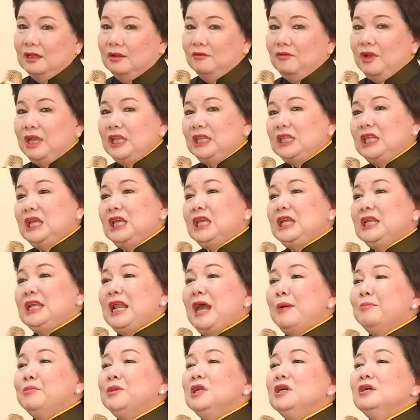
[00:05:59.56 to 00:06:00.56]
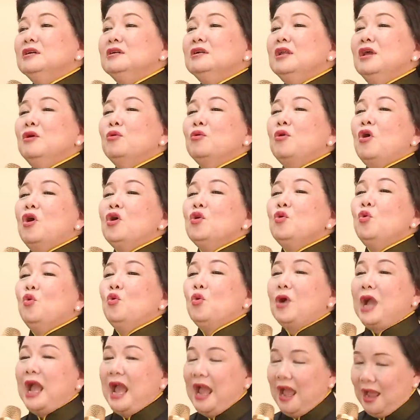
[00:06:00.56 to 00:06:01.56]
Vậy thì nam nữ đều có
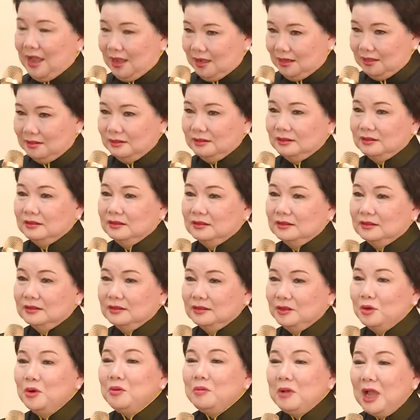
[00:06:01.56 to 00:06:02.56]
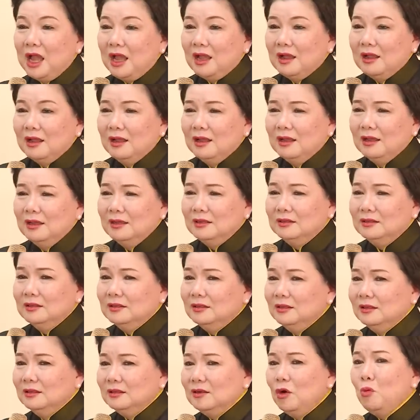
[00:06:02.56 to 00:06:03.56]
đủ cả, đúng không ạ? Hình như
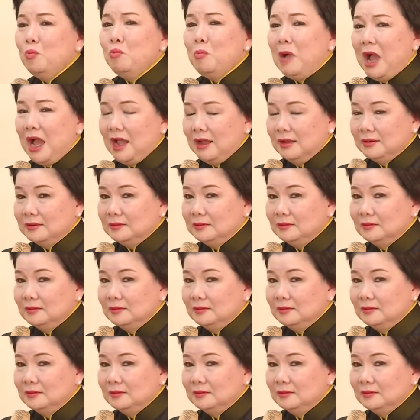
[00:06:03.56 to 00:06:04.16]
nó công bằng.